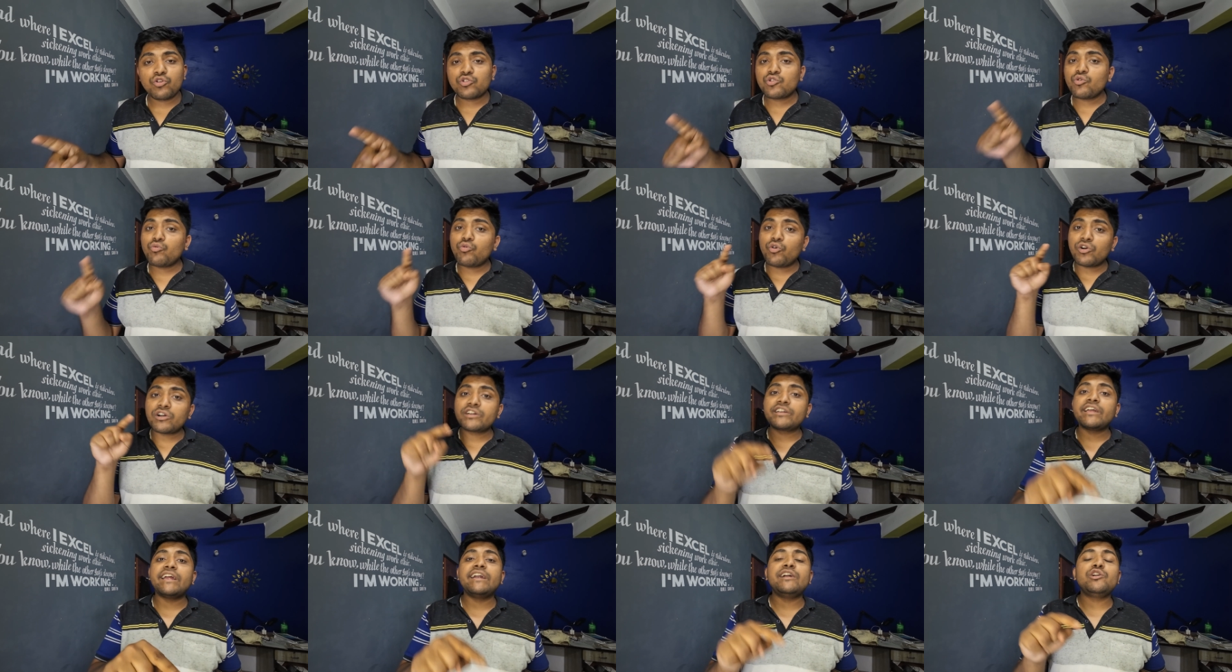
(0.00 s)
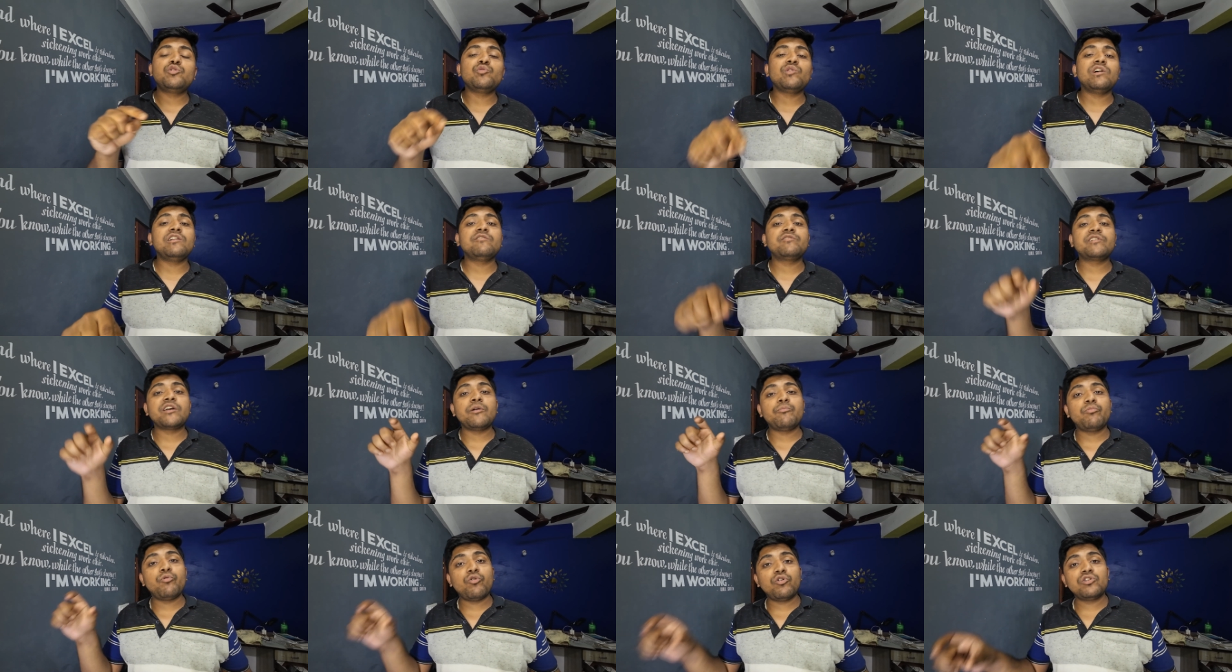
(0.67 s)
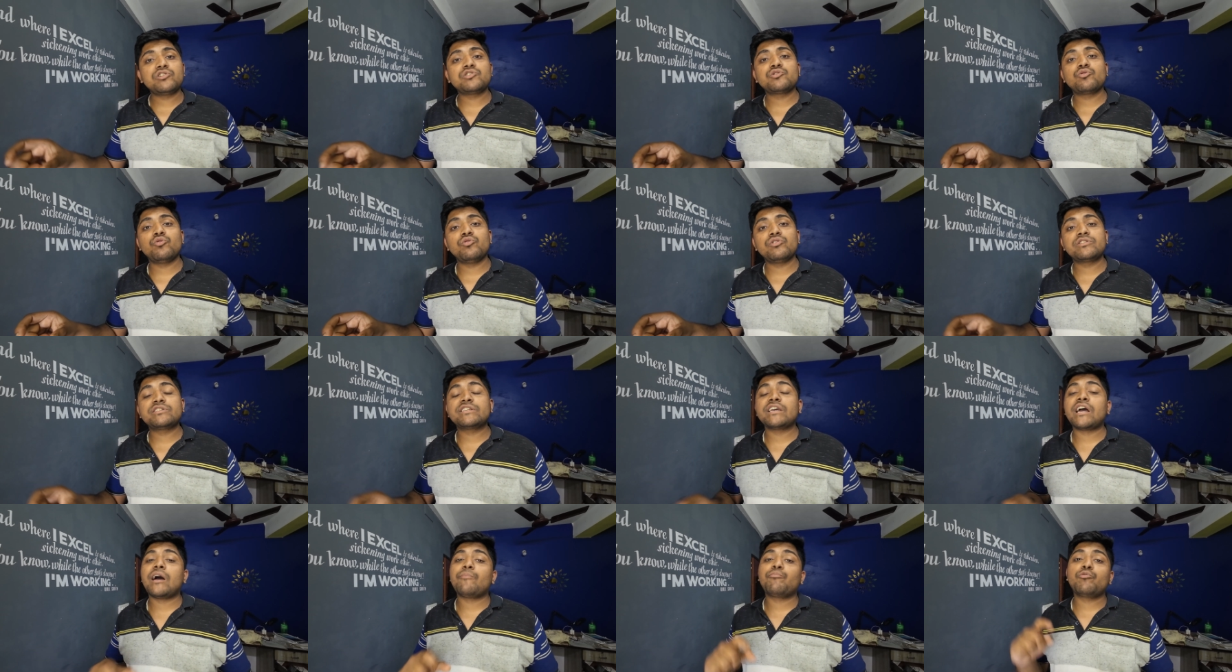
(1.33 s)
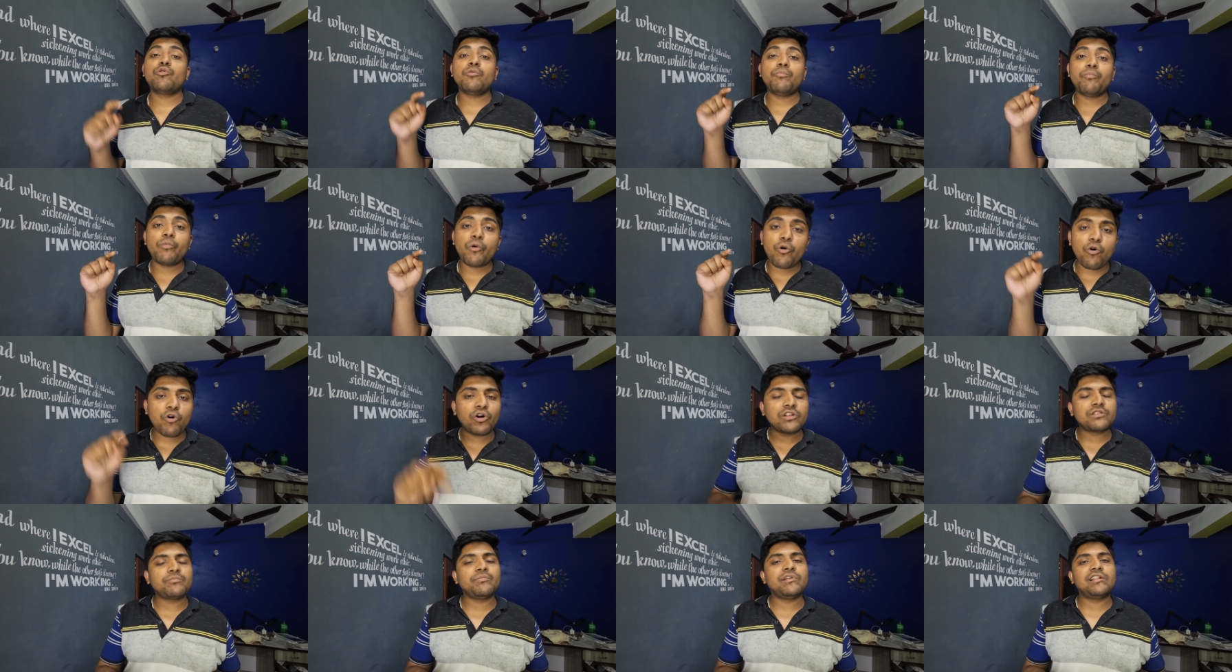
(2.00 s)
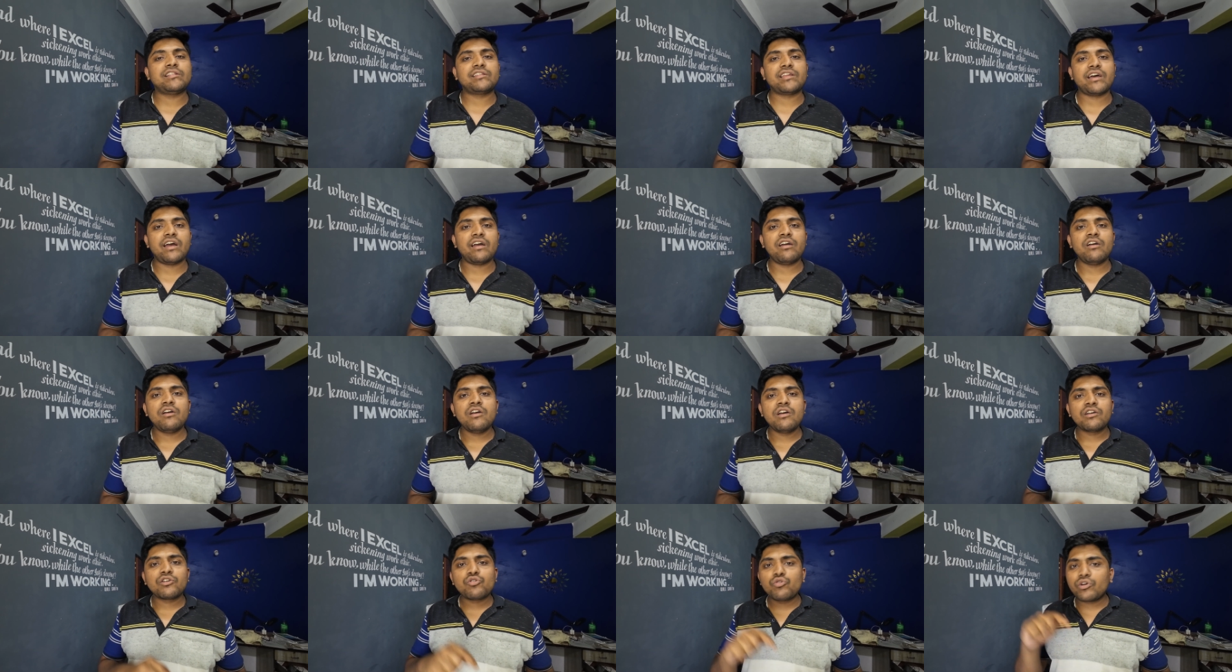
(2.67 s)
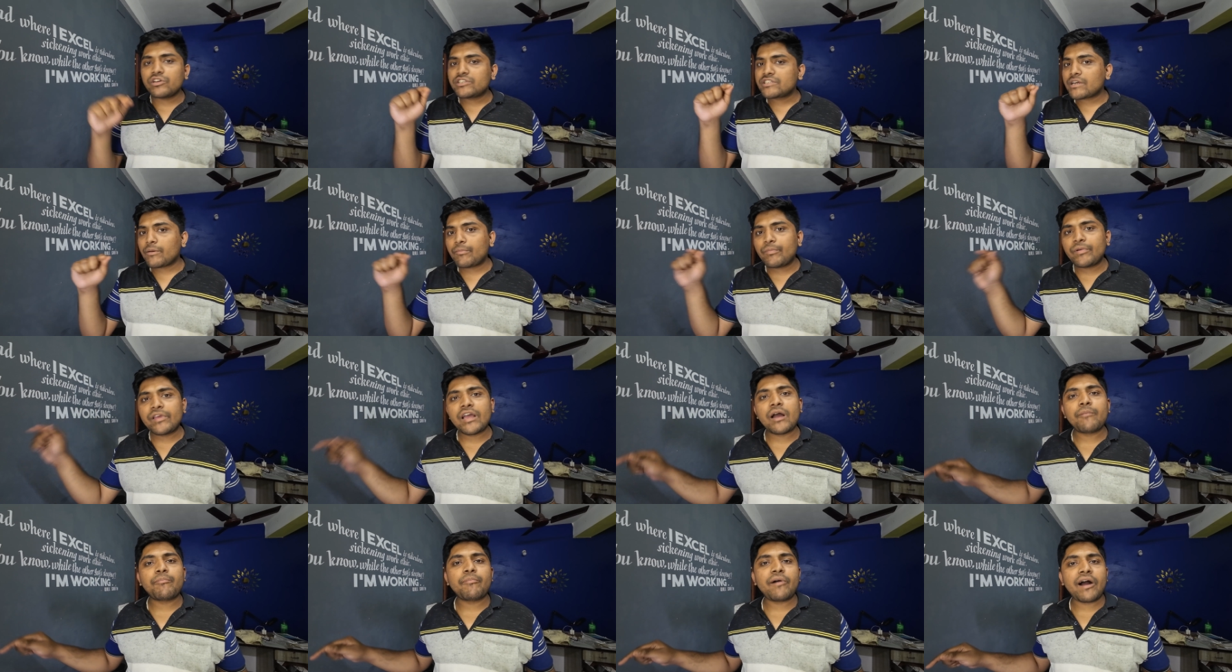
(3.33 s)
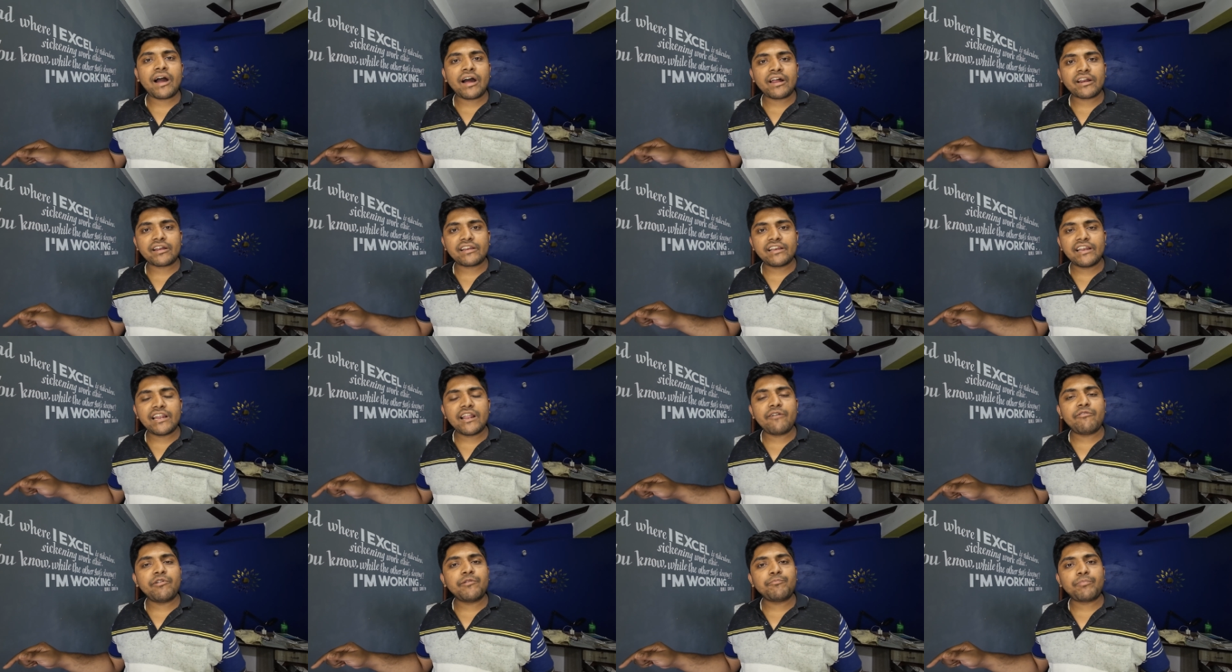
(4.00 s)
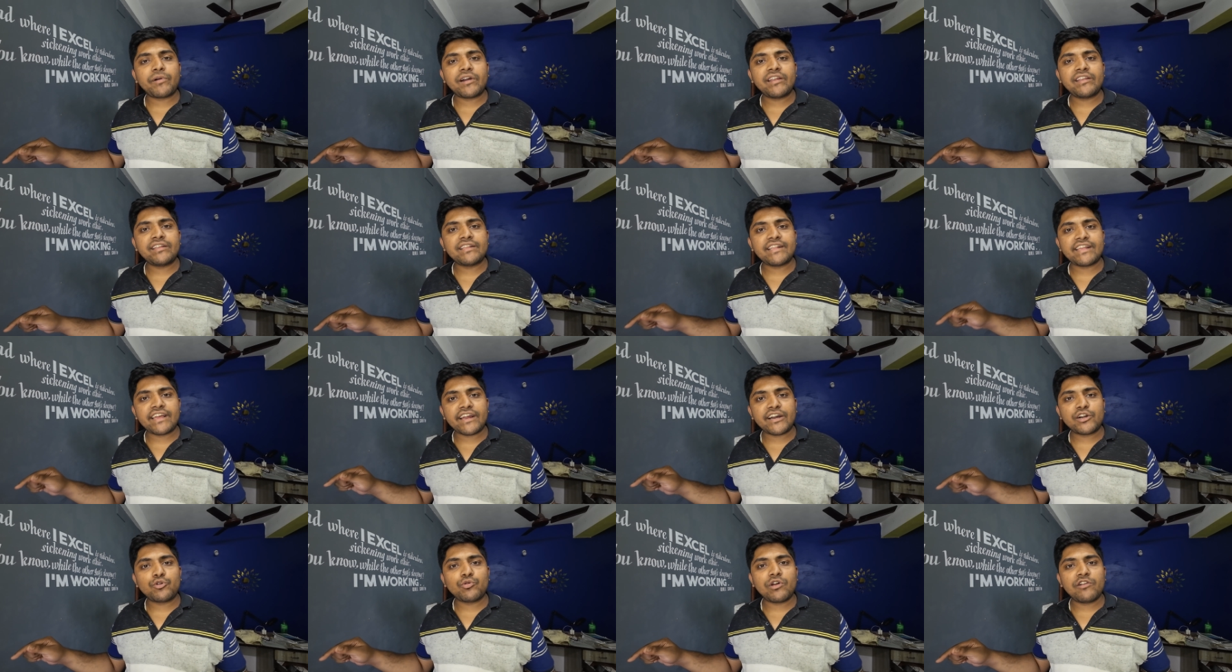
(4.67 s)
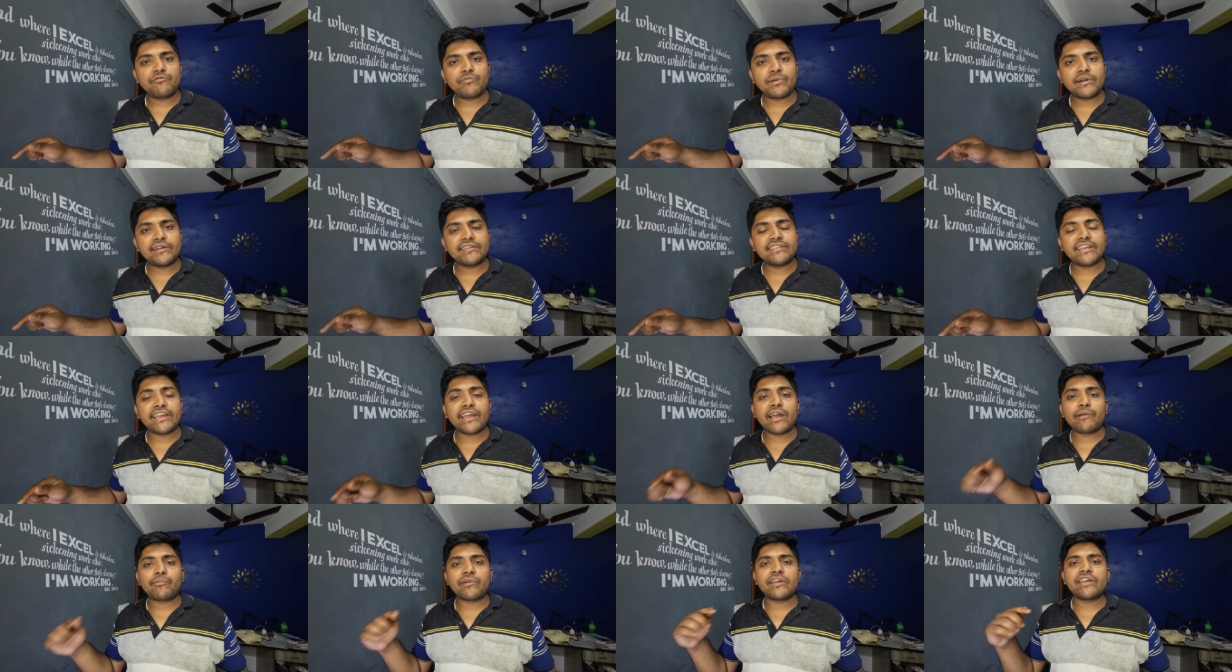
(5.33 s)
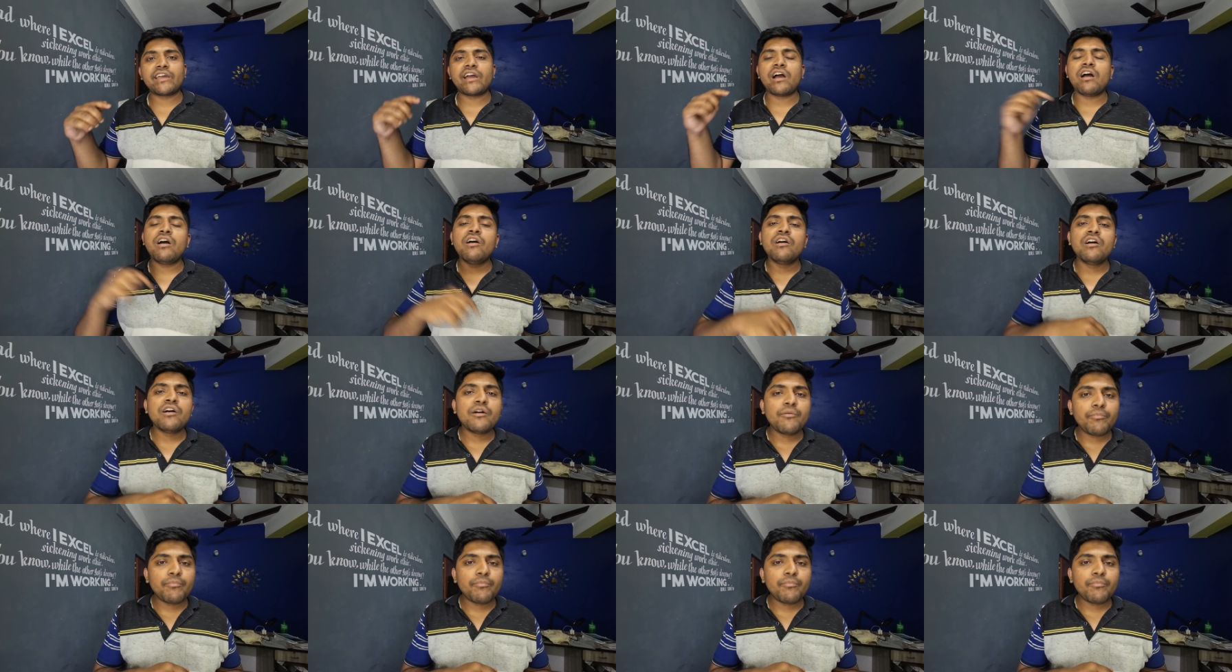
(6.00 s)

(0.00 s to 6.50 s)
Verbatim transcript: तो वो टेन ट्वेल्व के बोर्ड स्कोर से आपको बहुत मिलता है क्योंकि जब भी आप इलेवन पढ़ने जाइएगा ट्वेल्व पढ़ने जाइएगा आप कहेगा